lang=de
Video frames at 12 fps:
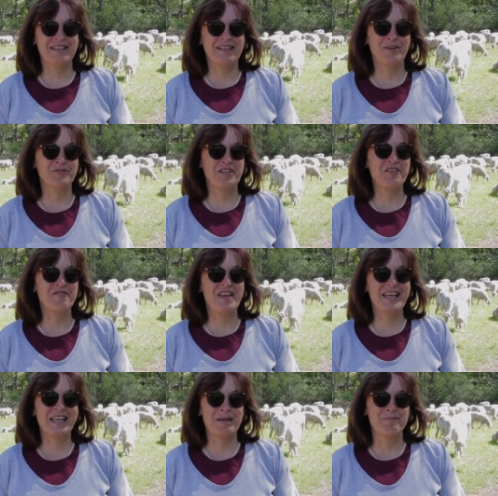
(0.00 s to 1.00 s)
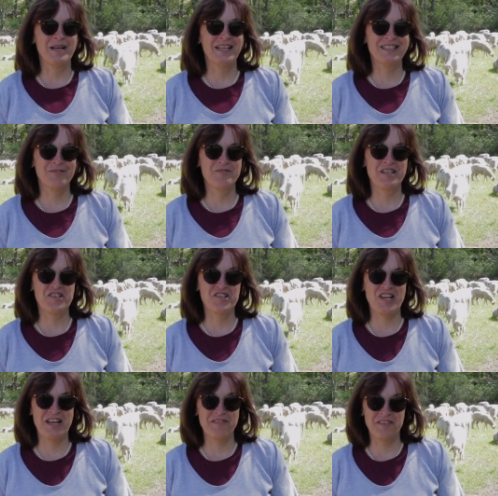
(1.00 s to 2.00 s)
auf den Weg gemacht und der
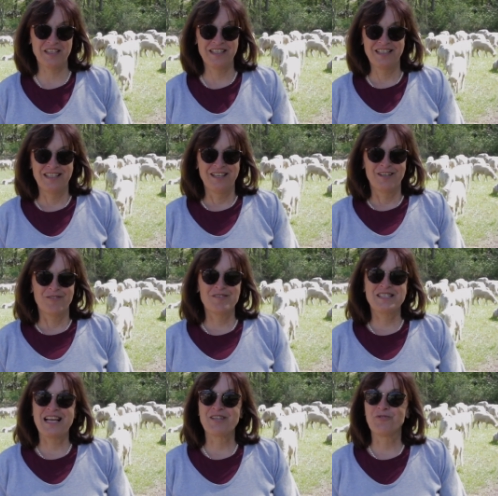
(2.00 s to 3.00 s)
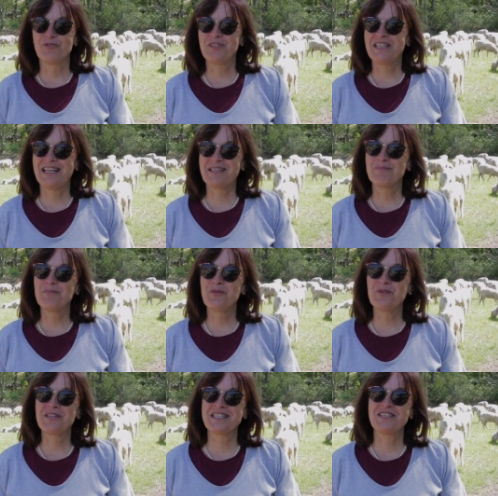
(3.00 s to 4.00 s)
Schäfer und sein Hund hatten
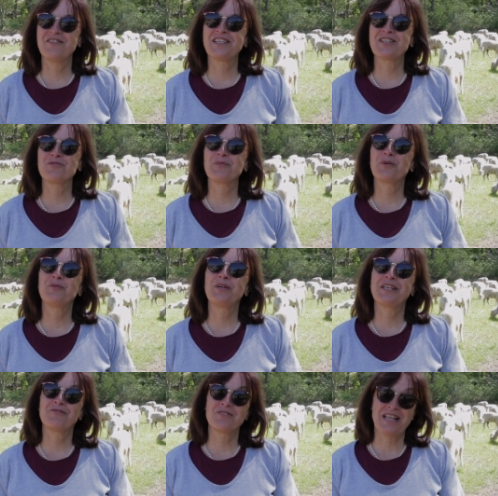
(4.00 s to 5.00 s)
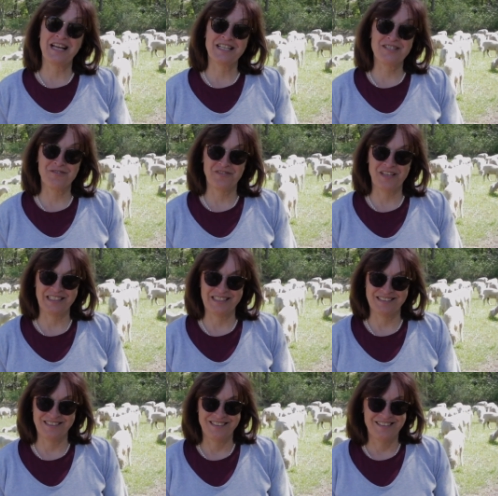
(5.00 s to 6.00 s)
Mühe, sie wieder zu beruhigen und
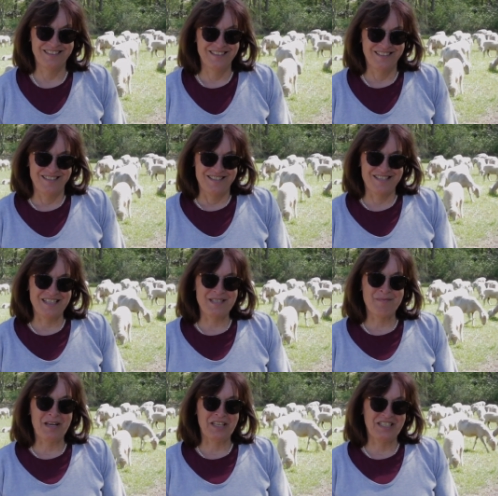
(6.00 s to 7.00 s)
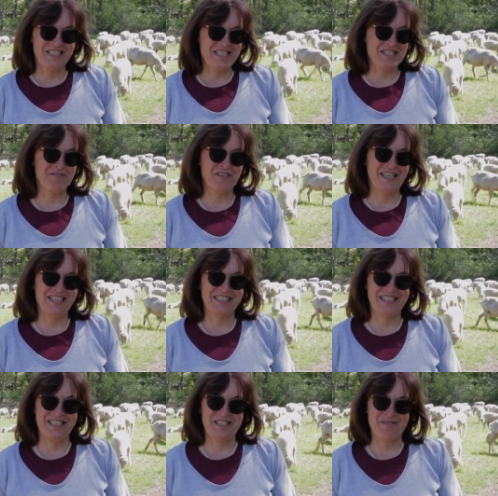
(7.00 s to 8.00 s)
einzufangen. Seither mache ich diesen Fehler
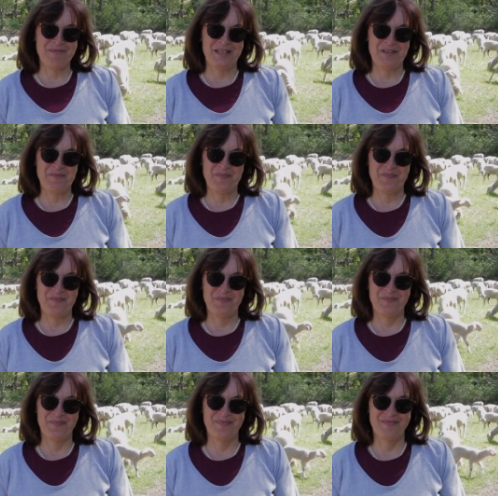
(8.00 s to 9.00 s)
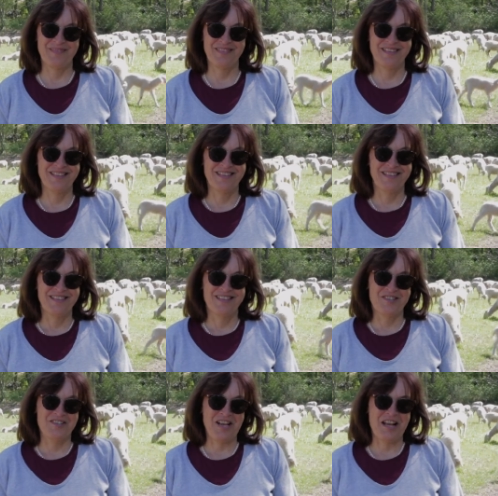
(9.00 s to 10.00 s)
nicht mehr.
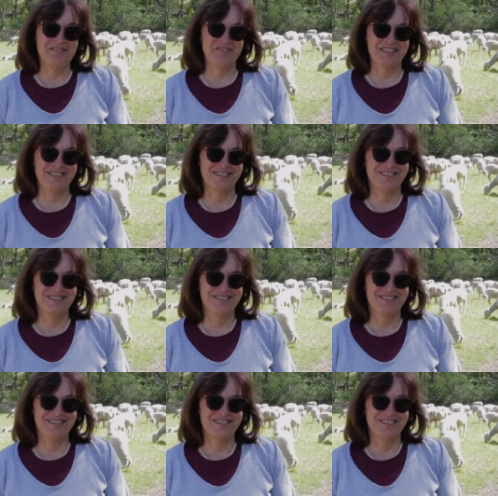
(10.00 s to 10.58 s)
Schafe.